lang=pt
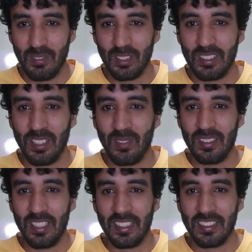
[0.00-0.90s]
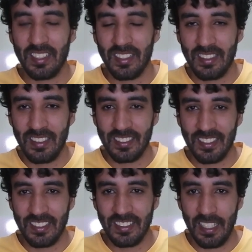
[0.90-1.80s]
que você não tem a
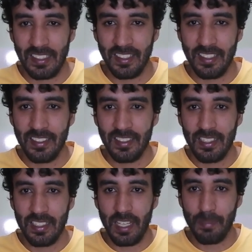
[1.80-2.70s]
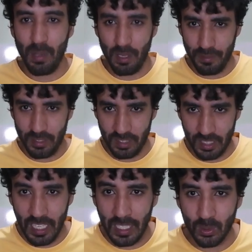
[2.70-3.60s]
certeza de nada, né? É mal
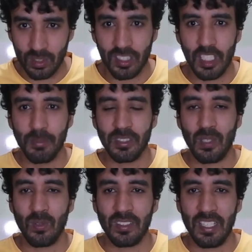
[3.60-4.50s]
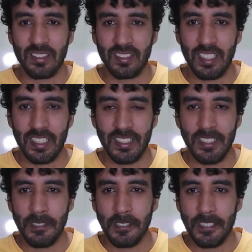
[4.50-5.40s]
investigado os crimes que acontecem
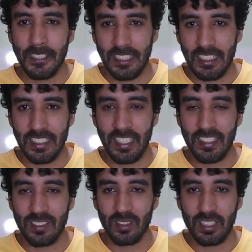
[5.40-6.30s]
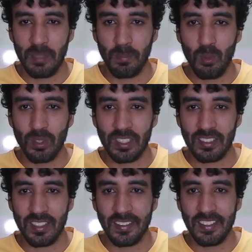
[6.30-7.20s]
ali e eles não têm muita
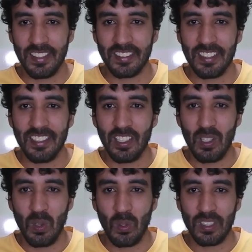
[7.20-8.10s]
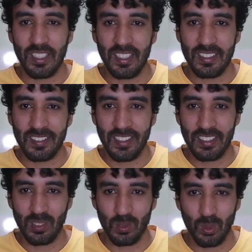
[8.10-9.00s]
certeza. O que eles têm
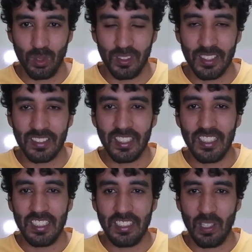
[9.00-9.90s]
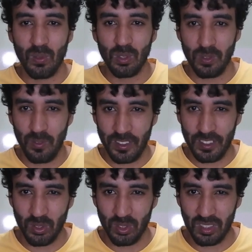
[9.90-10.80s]
são dúvidas e alguns vão
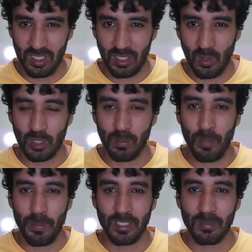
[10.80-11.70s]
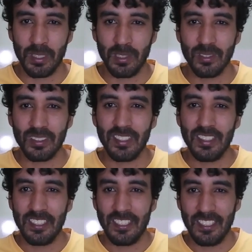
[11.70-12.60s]
fazer justiça com as próprias mãos.
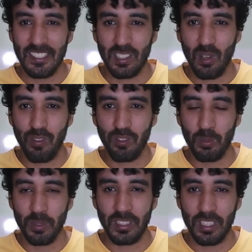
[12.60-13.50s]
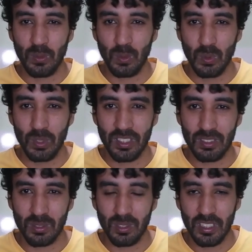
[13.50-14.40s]
Então o filme tem tudo
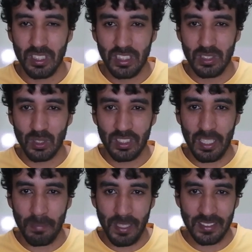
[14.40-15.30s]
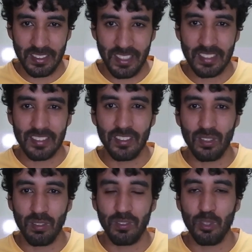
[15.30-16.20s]
isso. E o que é mais
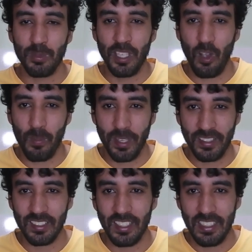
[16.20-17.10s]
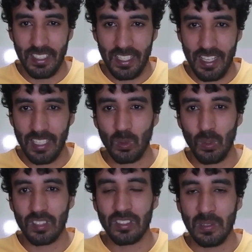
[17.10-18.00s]
interessante no filme realmente é a
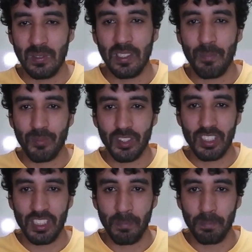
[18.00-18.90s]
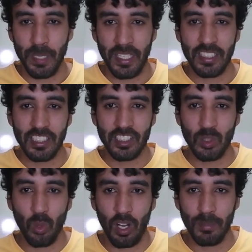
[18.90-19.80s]
atuação de Champagne e Tim
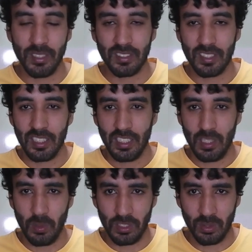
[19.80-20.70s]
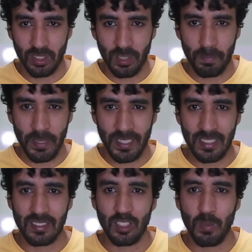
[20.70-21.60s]
Robbins. Eu acho que o Champagne
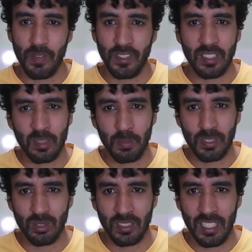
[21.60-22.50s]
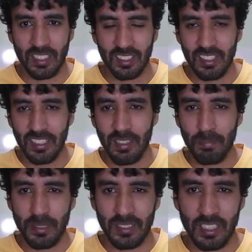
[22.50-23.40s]
nasceu para fazer esse personagem,
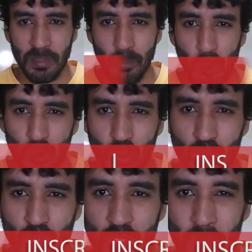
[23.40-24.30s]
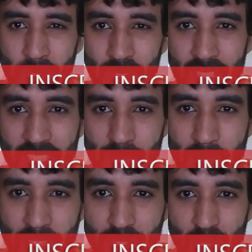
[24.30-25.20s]
apesar de muitos outros personagens
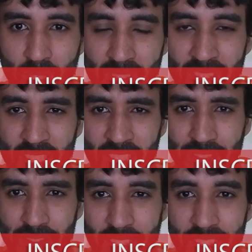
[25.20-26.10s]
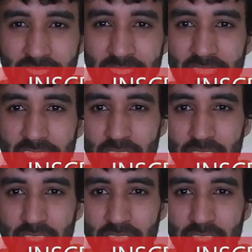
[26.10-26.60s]
maravilhosos que ele já fez